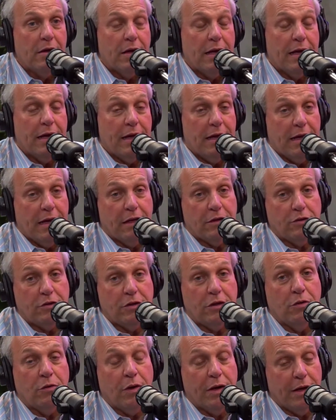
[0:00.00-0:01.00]
É, ela,
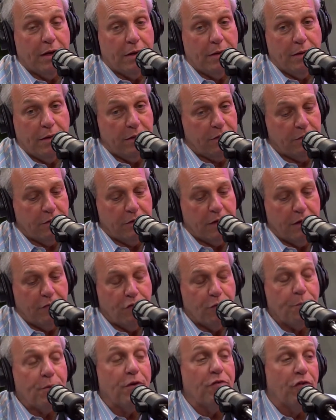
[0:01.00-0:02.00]
tinha, ela
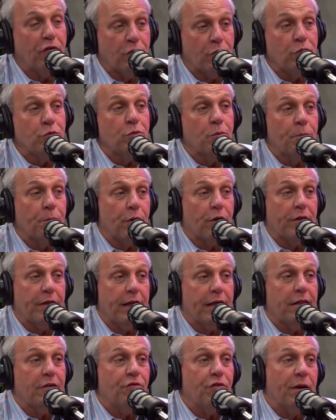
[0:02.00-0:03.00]
teve provavelmente um
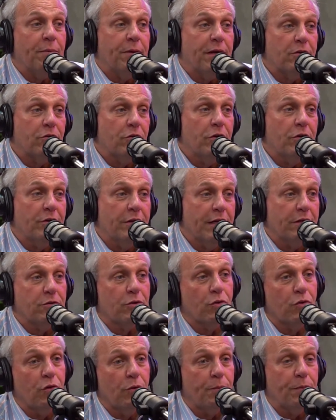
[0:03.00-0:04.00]
processo inflamatório nas
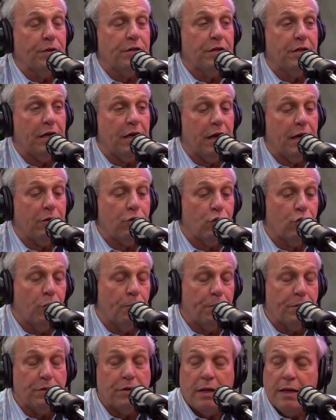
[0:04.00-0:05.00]
trompas, que as
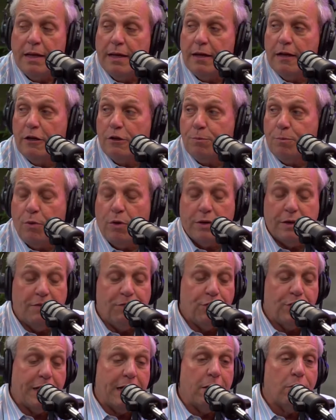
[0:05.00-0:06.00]
trompas elas podem
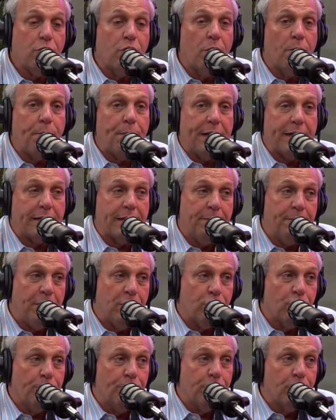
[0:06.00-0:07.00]
ficar
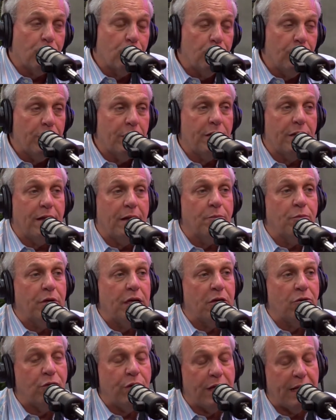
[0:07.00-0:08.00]
completamente obstruídas e a
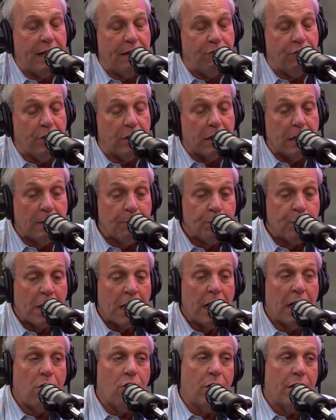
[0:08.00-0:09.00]
mulher não engravida.
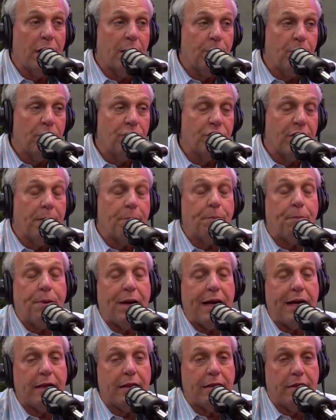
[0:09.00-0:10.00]
Agora, ela pode ficar
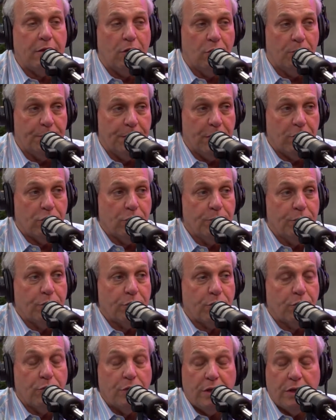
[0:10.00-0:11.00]
parcialmente
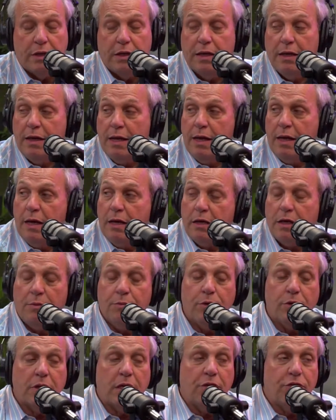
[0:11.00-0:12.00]
obstruída, que
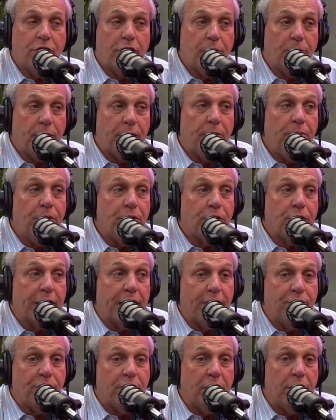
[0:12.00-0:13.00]
muitas vezes permite a
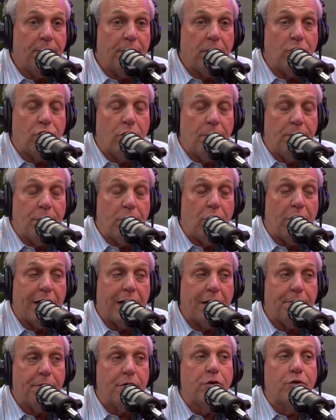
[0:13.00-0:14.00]
gravidez, mas o embrião
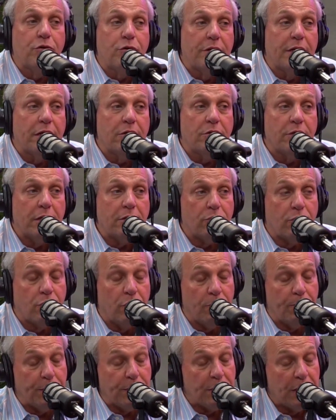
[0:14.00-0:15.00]
acaba grudando nas
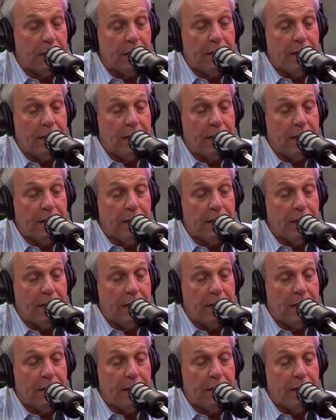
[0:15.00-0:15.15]
trompas